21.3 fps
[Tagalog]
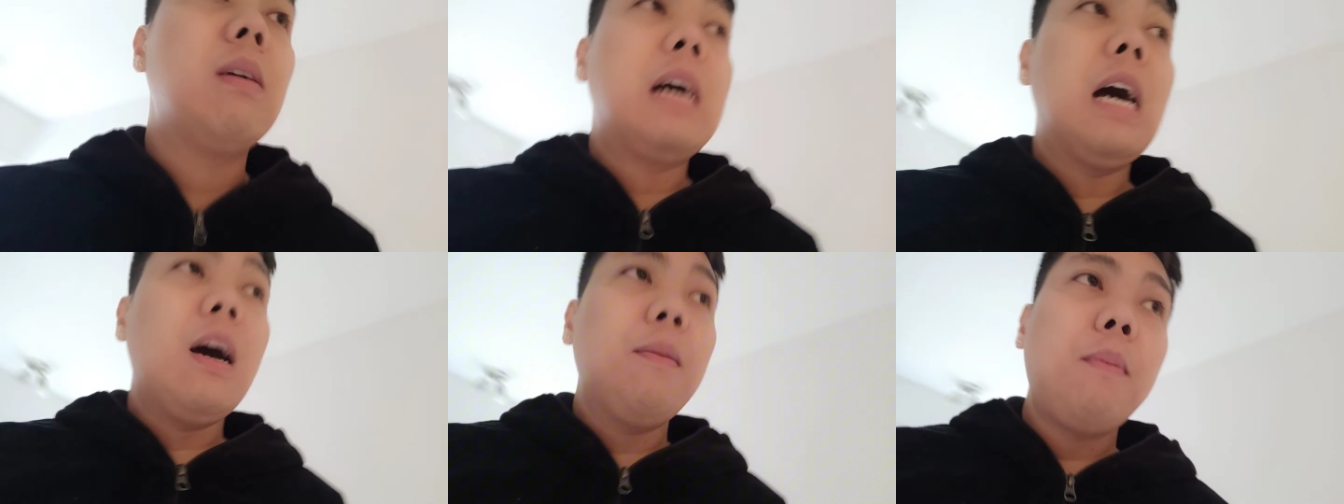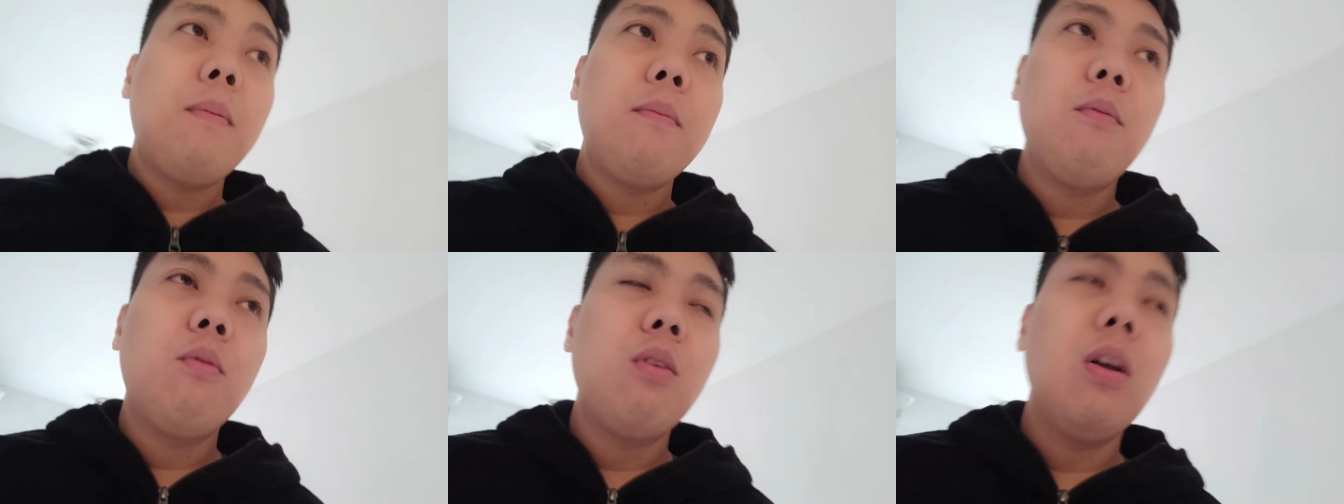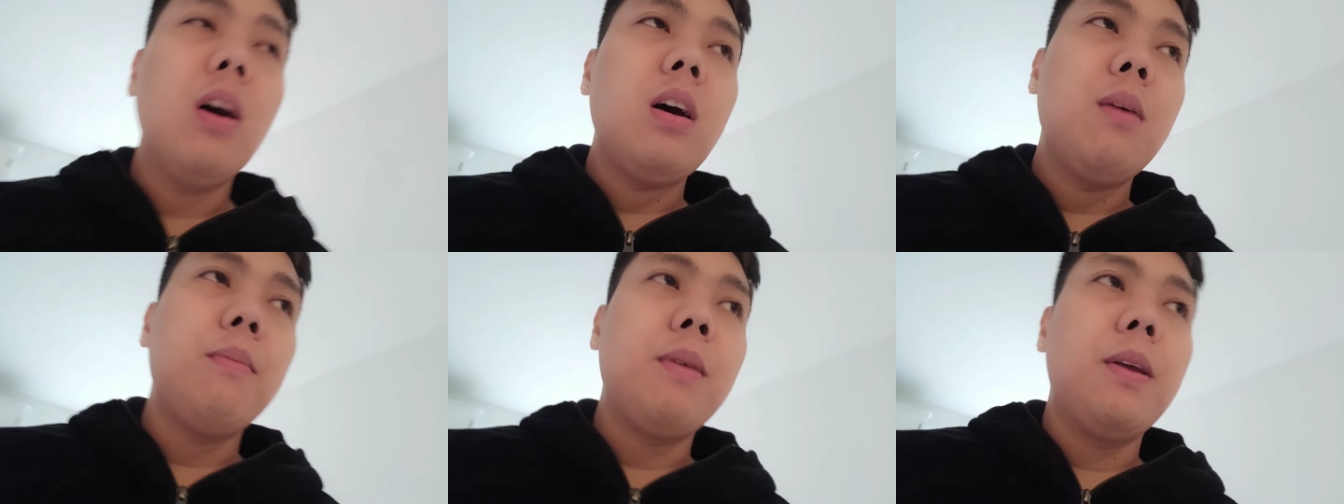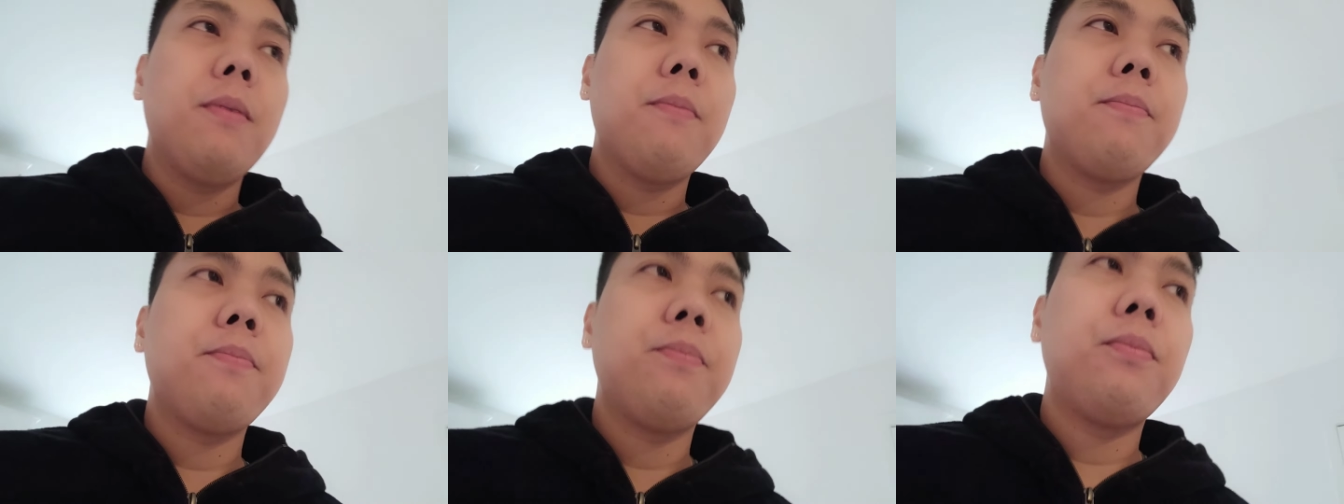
Kakapi muna kami.